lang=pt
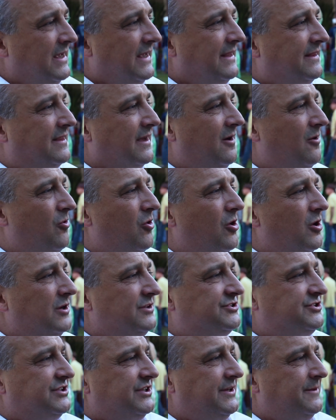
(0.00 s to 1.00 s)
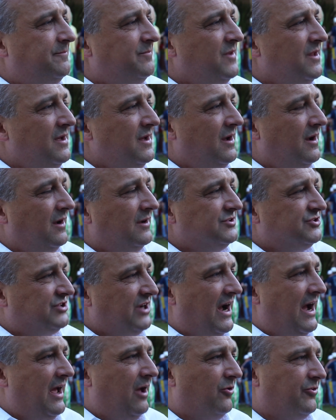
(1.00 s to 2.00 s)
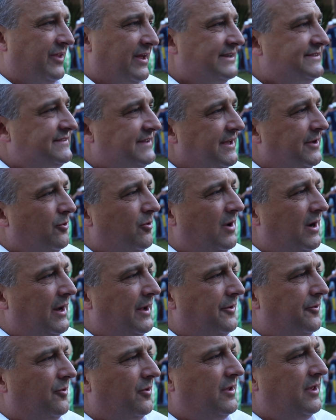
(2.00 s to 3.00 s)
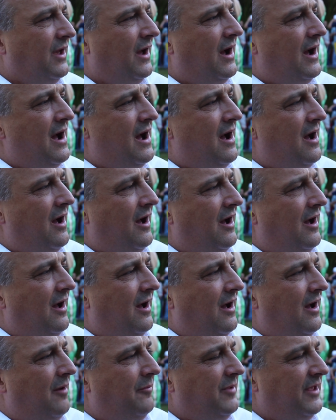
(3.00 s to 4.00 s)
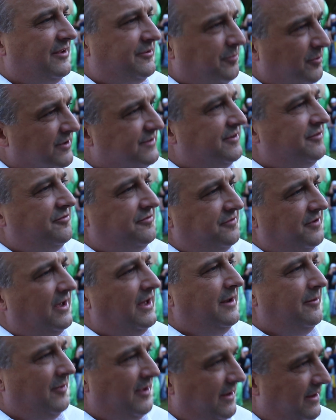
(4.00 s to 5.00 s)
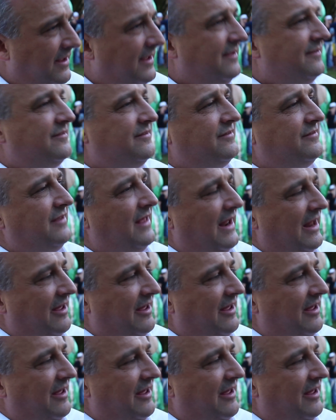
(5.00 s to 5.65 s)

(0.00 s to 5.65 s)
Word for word: Então hoje já é o terceiro ano que a minha esposa Viviane Menezes